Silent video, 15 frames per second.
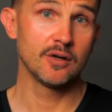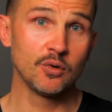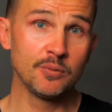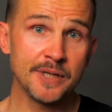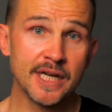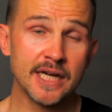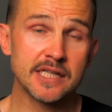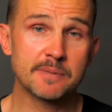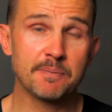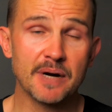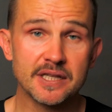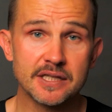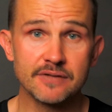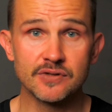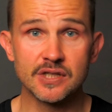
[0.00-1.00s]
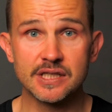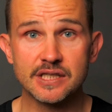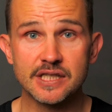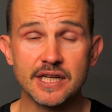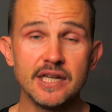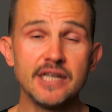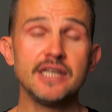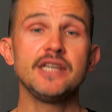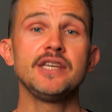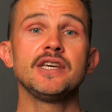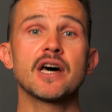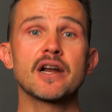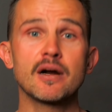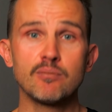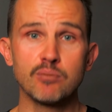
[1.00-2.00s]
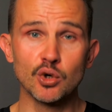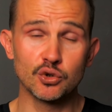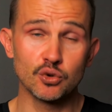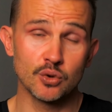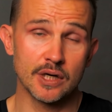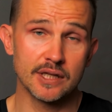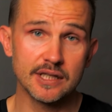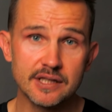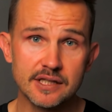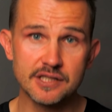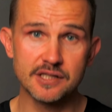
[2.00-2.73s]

У меня есть спортивные цели, и я работаю над их